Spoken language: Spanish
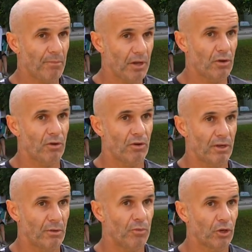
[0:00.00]
pero
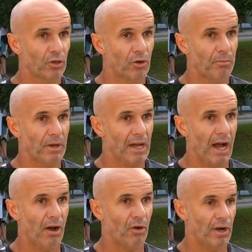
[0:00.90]
era un poquito
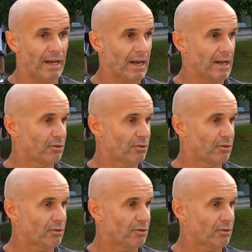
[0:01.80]
complicado ganarle.